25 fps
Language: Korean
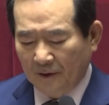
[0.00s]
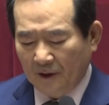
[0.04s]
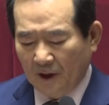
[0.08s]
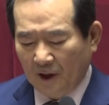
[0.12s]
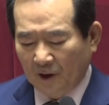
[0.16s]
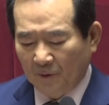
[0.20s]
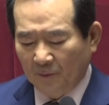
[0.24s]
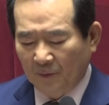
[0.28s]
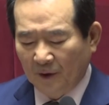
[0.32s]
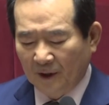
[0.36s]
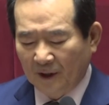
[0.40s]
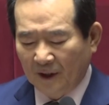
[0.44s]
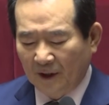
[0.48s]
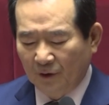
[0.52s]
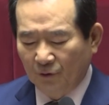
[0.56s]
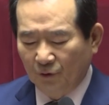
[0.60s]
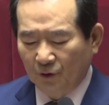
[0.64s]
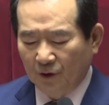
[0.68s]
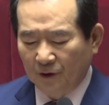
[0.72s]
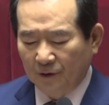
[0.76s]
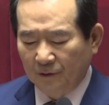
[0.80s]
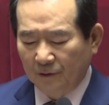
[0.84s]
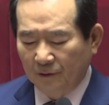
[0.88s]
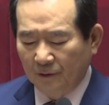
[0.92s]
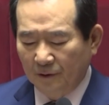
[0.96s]
당면한
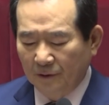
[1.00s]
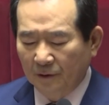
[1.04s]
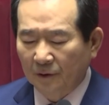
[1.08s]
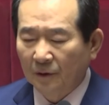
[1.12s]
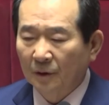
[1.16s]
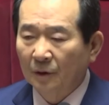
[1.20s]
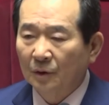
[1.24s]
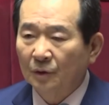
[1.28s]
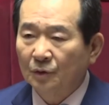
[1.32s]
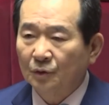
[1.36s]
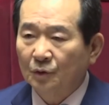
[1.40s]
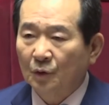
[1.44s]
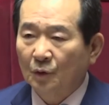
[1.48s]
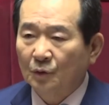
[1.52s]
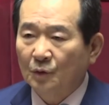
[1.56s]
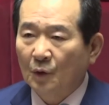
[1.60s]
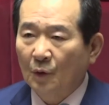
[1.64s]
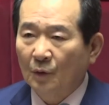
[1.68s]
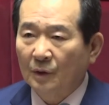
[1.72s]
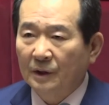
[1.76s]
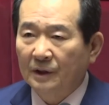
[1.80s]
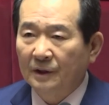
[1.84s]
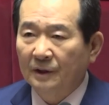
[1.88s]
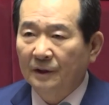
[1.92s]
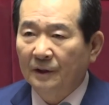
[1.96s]
위기를
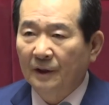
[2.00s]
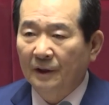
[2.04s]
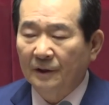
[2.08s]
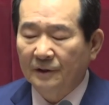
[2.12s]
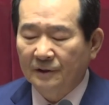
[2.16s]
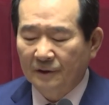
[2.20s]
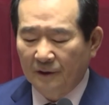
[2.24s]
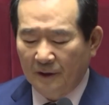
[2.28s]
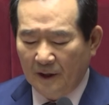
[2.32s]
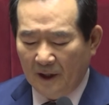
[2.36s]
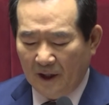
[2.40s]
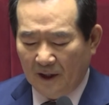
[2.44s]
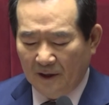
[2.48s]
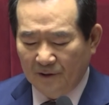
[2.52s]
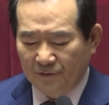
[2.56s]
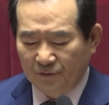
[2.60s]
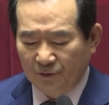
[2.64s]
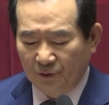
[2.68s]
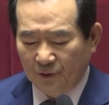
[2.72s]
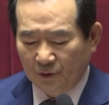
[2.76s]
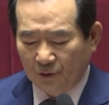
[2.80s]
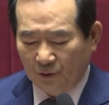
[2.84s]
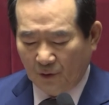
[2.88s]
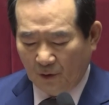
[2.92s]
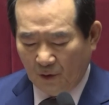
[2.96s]
조속히 헤쳐나갈
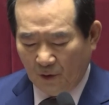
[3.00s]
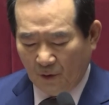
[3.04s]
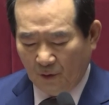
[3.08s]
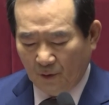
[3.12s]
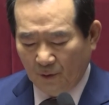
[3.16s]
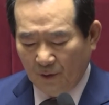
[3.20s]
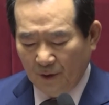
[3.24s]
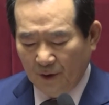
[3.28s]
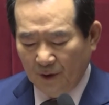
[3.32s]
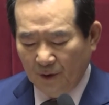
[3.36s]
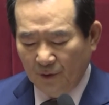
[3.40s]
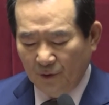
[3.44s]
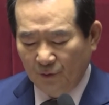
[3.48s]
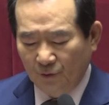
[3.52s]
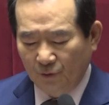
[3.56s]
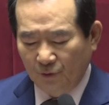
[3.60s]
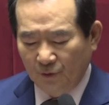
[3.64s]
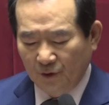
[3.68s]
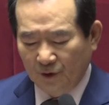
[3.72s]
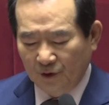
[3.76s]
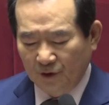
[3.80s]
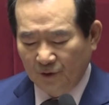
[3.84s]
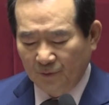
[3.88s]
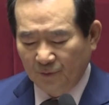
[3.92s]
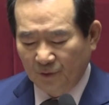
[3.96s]
수 있도록
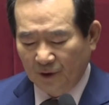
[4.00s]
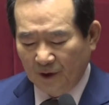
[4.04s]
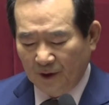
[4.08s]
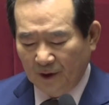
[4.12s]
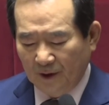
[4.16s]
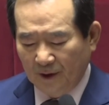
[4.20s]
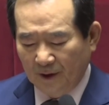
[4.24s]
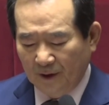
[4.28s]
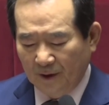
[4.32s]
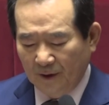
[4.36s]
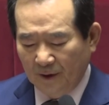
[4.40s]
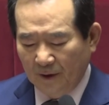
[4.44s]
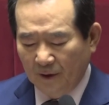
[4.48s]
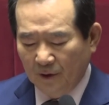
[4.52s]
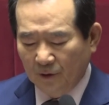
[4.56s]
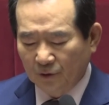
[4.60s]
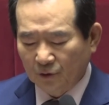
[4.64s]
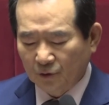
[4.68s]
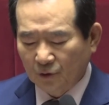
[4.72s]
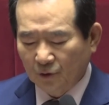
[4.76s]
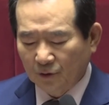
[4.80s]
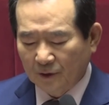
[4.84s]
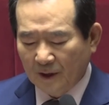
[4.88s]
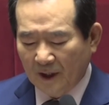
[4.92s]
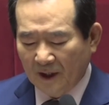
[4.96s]
위원님들의
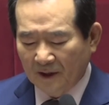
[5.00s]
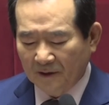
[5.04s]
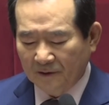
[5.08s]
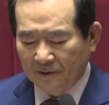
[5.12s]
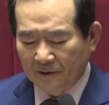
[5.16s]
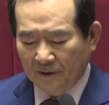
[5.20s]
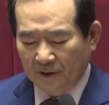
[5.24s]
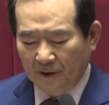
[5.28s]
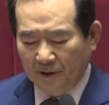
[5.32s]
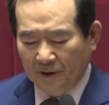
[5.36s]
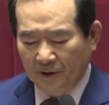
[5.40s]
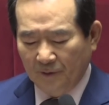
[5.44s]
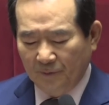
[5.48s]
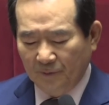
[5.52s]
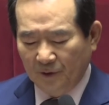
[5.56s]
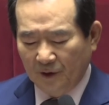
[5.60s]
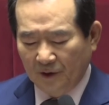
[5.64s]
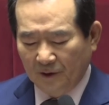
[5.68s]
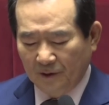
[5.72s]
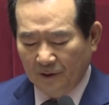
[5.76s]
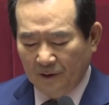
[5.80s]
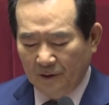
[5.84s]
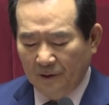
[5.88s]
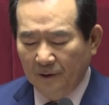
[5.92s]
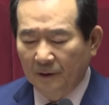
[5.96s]
초당적인
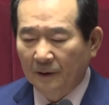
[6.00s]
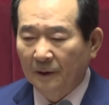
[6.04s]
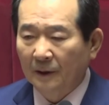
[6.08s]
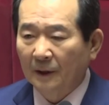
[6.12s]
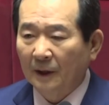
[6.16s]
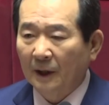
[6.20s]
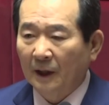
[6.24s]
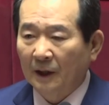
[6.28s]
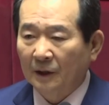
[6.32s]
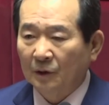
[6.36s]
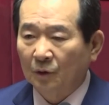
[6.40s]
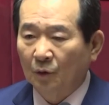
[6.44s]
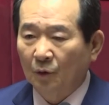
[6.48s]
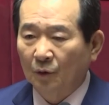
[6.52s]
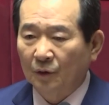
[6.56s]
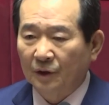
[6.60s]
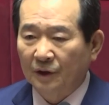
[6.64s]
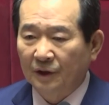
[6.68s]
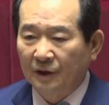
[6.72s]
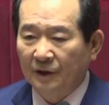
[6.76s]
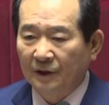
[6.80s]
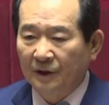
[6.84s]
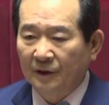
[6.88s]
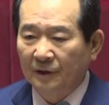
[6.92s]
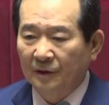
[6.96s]
협력을
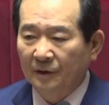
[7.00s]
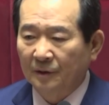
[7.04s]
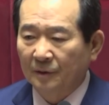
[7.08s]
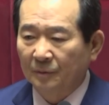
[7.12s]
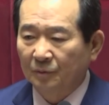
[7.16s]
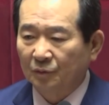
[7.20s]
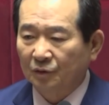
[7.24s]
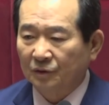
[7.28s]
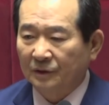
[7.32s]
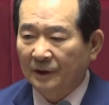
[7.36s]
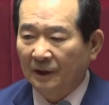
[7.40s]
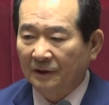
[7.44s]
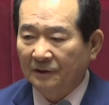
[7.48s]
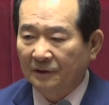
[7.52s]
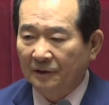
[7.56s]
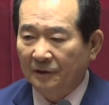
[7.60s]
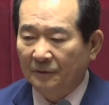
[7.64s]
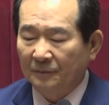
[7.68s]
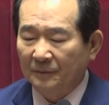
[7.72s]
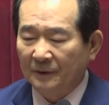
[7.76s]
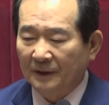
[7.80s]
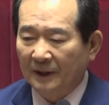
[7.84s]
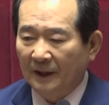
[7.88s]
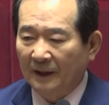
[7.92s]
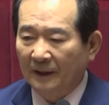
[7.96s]
간곡히
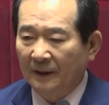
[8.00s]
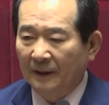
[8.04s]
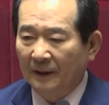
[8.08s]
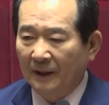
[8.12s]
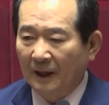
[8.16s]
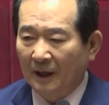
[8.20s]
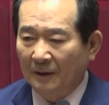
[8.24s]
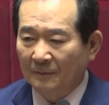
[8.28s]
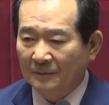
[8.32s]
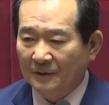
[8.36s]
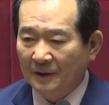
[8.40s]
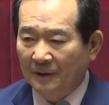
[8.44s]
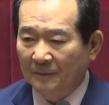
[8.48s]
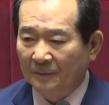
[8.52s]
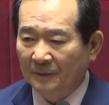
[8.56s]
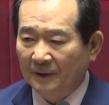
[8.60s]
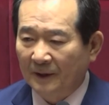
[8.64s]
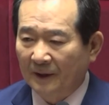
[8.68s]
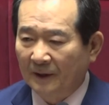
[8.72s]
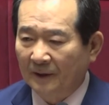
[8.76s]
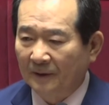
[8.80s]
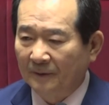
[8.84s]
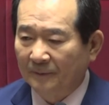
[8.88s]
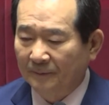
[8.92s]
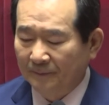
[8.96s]
부탁드립니다.
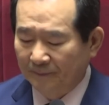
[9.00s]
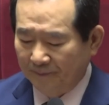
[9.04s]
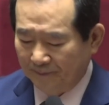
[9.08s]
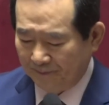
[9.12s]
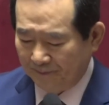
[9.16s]
감사합니다.